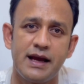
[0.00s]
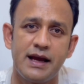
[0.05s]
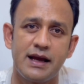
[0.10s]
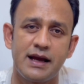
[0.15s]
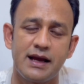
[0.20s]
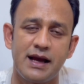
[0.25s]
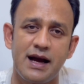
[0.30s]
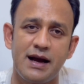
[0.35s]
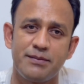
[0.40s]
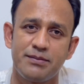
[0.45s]

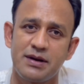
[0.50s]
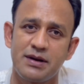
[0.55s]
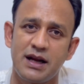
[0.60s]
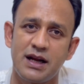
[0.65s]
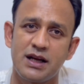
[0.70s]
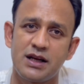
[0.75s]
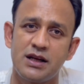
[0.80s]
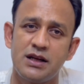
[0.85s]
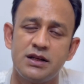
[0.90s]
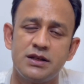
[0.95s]
আপনারা
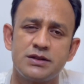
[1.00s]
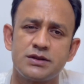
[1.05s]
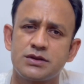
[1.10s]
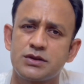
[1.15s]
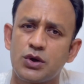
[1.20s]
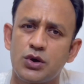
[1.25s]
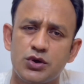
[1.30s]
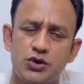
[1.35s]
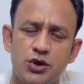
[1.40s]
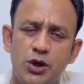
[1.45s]

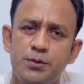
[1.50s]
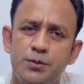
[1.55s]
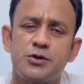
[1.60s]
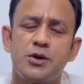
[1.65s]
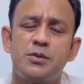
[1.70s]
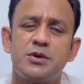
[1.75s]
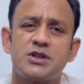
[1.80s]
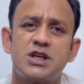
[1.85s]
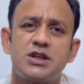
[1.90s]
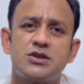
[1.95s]
সব
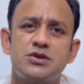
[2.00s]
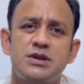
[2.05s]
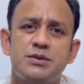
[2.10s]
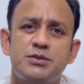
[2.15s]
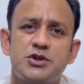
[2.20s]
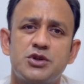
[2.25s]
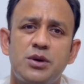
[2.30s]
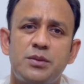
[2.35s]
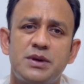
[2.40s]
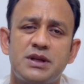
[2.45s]
সমস্যা যদি আমি
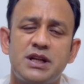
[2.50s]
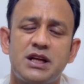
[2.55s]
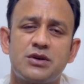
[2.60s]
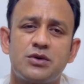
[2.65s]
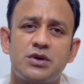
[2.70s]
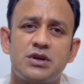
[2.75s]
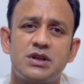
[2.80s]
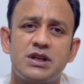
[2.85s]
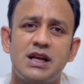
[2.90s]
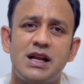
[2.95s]
সমাধান
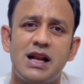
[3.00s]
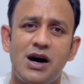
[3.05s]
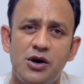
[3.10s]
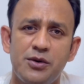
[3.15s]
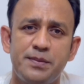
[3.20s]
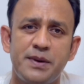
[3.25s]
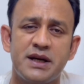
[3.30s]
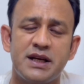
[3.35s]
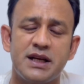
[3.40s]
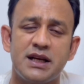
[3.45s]
করতে নাও
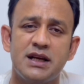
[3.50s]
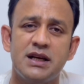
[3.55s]
পারি